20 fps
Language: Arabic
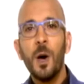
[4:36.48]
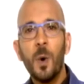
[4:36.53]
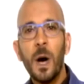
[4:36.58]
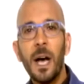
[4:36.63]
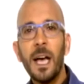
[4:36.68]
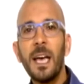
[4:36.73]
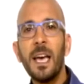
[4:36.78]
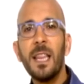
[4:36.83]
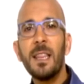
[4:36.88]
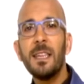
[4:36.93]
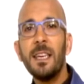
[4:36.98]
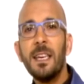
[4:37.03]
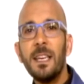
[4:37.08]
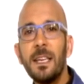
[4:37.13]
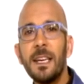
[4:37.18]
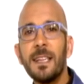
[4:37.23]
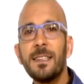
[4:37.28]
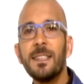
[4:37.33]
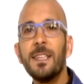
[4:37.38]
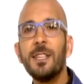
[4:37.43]
وهذه
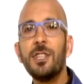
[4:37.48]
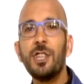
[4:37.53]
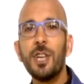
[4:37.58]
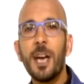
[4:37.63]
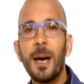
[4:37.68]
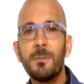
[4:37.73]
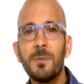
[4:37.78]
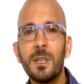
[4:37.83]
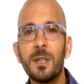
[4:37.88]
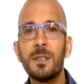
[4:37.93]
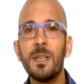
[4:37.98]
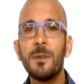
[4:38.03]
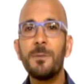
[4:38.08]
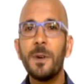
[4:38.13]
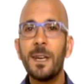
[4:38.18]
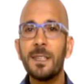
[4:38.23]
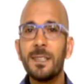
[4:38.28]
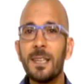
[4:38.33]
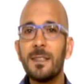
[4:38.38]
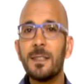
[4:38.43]
النتيجة عم
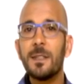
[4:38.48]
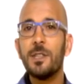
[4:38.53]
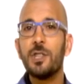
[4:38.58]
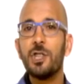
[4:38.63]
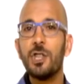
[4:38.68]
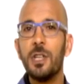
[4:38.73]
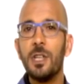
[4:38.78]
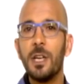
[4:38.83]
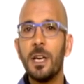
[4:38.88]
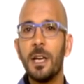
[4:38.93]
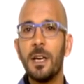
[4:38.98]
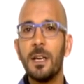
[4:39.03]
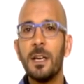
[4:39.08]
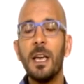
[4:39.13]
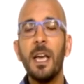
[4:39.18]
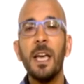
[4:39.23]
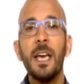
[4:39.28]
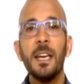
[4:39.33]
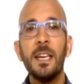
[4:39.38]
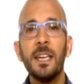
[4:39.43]
ترتفع تدريجيا
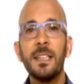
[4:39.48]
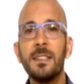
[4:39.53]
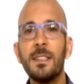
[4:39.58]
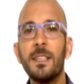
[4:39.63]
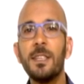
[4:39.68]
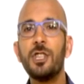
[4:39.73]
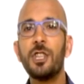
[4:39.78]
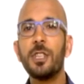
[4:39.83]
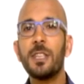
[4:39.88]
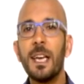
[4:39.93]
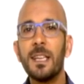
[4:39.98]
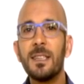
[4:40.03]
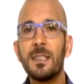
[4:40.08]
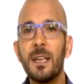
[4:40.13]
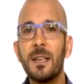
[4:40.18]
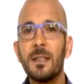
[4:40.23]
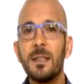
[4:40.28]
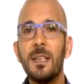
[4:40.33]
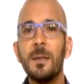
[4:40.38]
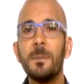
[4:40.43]
نتيجة
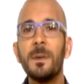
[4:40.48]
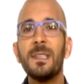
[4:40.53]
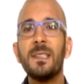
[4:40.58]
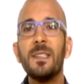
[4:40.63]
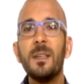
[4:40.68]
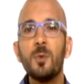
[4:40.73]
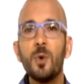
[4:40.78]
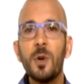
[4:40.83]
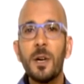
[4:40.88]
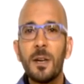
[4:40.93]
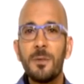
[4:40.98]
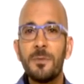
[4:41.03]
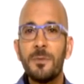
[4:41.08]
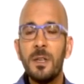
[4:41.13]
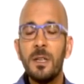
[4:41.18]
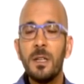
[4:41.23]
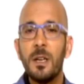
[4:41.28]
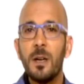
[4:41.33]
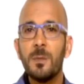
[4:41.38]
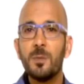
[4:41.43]
التركيبة
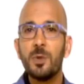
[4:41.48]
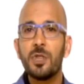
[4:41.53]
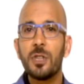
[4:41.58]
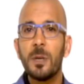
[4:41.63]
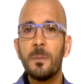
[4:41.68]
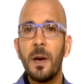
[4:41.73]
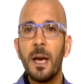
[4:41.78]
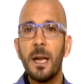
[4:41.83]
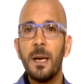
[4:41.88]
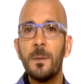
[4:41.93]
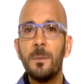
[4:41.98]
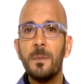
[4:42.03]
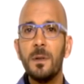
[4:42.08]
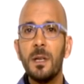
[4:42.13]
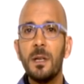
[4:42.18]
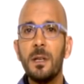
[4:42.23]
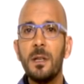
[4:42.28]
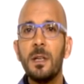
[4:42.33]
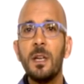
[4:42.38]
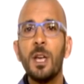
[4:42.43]
الديموغرافية للمجتمع
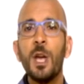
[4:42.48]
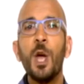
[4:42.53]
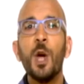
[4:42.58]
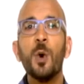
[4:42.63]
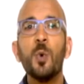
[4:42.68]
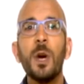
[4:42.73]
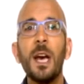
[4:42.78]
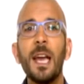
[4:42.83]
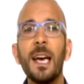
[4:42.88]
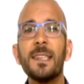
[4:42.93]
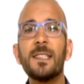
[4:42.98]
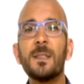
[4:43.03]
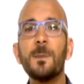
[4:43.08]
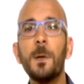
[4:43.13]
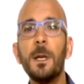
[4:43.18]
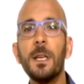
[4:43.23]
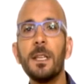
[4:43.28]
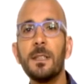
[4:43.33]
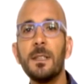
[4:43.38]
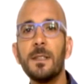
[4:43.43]
اللبناني والأزمة
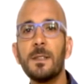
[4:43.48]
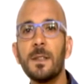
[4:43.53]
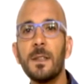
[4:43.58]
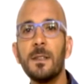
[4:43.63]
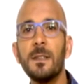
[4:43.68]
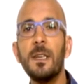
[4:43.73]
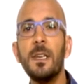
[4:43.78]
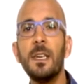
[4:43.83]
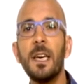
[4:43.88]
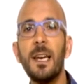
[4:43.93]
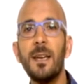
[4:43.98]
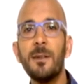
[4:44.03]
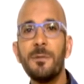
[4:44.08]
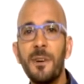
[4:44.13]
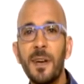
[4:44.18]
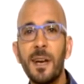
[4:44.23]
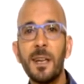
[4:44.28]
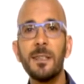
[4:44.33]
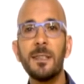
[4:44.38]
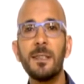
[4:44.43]
الاقتصادية اللي
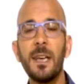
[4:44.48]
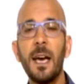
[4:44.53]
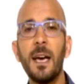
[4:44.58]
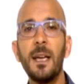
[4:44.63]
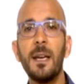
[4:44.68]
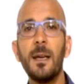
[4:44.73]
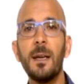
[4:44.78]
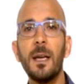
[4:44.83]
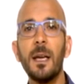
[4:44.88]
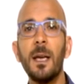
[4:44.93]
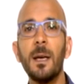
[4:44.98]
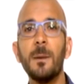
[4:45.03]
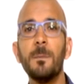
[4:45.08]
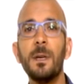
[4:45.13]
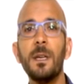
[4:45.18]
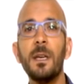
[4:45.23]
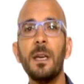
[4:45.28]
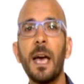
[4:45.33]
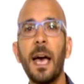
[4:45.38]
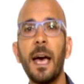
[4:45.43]
فرضت حالها
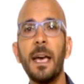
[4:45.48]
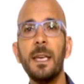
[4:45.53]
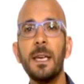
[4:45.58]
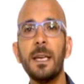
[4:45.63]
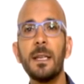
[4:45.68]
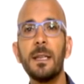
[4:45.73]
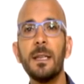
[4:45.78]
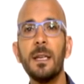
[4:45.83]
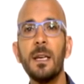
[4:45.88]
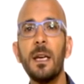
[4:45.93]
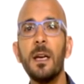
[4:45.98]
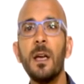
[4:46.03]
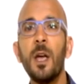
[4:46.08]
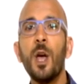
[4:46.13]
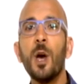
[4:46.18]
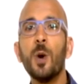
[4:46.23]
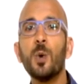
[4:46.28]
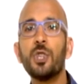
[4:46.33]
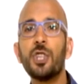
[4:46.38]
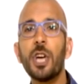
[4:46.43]
بحياتنا
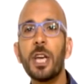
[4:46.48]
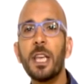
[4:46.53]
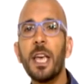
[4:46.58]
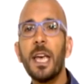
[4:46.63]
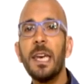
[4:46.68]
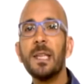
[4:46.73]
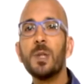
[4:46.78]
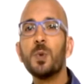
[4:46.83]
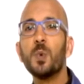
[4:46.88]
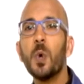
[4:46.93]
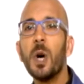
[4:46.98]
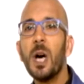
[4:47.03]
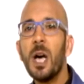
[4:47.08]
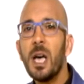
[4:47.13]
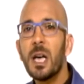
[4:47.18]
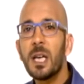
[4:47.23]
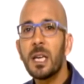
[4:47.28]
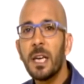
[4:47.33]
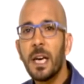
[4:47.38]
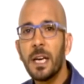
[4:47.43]
وشكلت
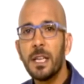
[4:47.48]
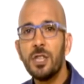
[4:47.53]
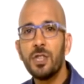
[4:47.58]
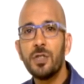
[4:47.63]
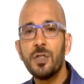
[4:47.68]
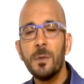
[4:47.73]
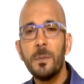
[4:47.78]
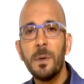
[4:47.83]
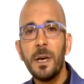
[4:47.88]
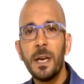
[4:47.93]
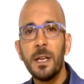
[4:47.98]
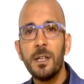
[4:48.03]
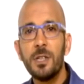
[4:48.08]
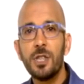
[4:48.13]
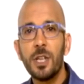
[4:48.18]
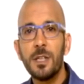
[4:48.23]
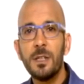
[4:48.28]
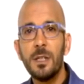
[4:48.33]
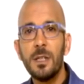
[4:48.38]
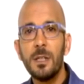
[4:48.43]
واقع اجتماعي
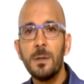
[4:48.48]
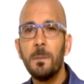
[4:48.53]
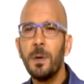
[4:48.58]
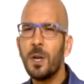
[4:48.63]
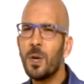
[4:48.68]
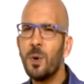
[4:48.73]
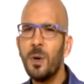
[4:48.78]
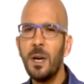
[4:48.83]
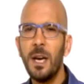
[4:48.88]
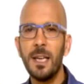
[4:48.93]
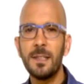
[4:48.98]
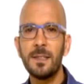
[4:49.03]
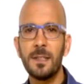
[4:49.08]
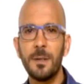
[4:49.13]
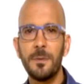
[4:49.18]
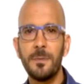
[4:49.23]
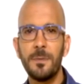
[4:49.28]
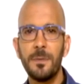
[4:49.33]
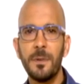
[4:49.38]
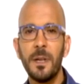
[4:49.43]
جديد بكل
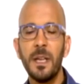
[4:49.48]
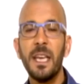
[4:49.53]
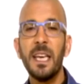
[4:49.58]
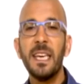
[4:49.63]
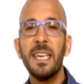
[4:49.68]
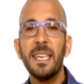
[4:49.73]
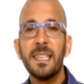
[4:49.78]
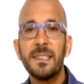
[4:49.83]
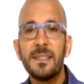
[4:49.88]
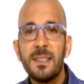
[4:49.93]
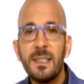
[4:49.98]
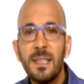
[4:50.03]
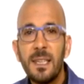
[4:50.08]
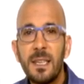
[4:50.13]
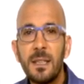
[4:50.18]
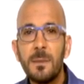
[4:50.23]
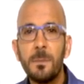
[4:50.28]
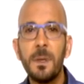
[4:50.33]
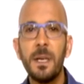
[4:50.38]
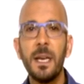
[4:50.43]
أسف
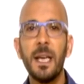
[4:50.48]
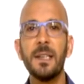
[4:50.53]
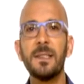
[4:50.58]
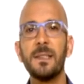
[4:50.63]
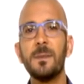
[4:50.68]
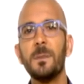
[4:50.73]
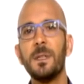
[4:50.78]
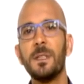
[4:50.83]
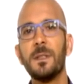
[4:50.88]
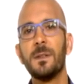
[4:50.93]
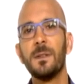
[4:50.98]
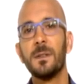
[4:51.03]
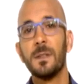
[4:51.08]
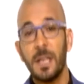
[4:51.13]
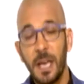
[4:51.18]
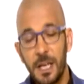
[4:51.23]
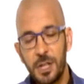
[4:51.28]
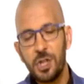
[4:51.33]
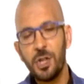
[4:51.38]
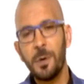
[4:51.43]
يزيد من أزمة
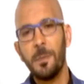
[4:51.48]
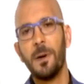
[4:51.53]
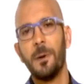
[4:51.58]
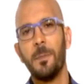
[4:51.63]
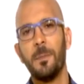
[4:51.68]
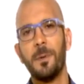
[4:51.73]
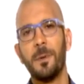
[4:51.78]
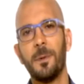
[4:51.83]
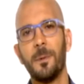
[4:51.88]
الشباب